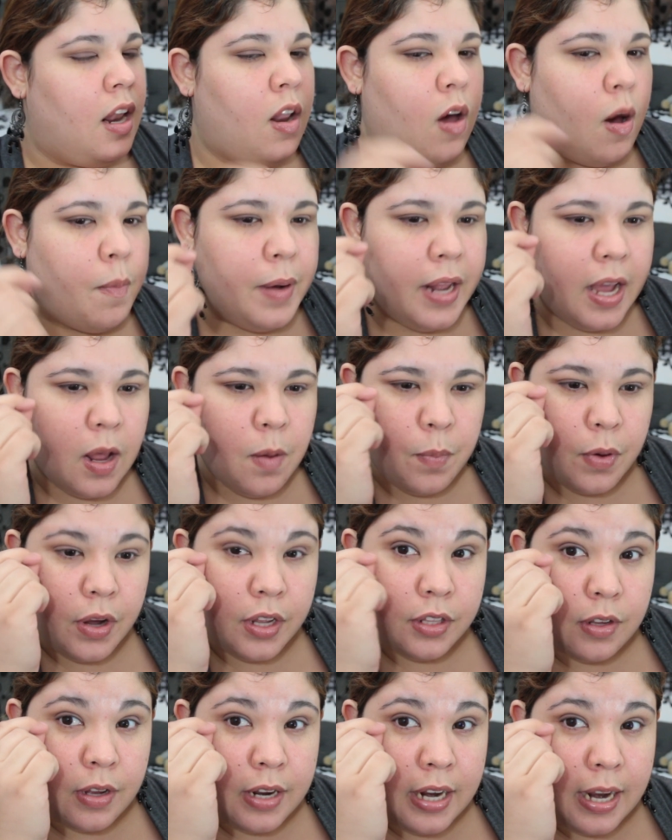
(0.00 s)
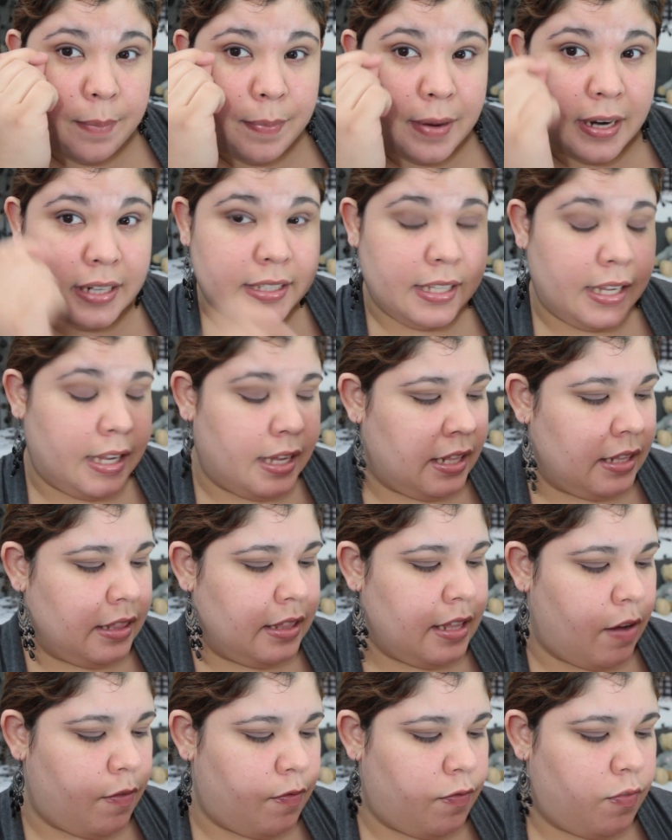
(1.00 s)
Lo voy un poquito en la parte
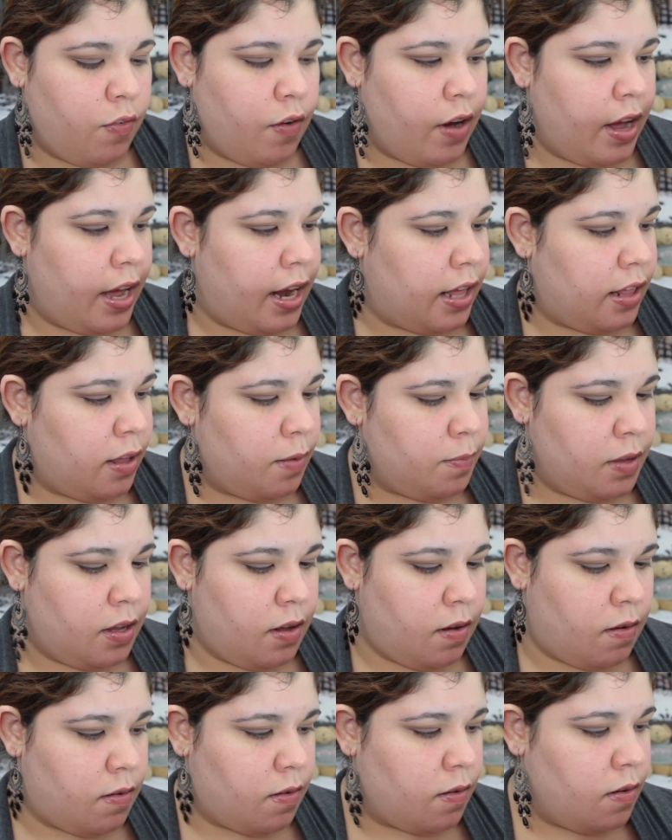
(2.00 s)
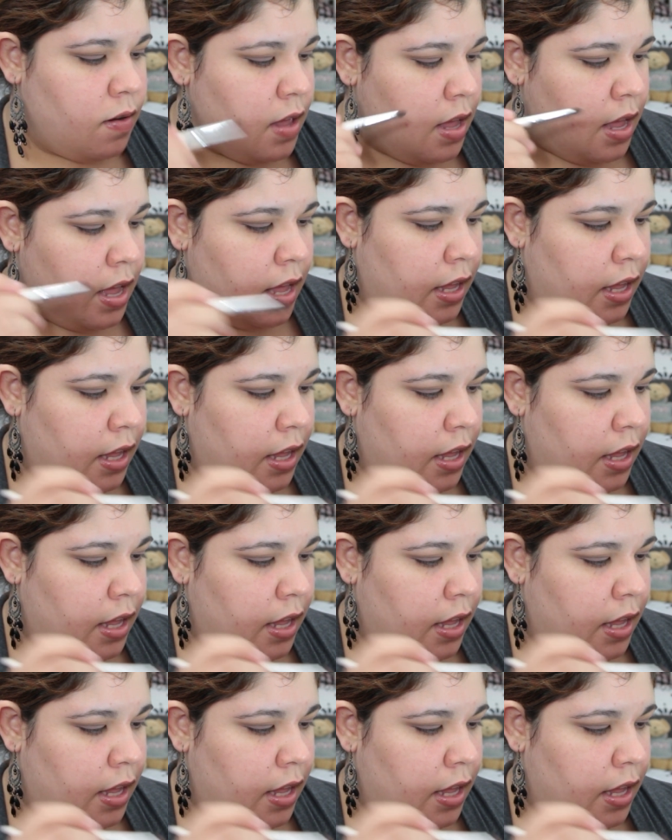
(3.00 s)
de afuera de mi ojo.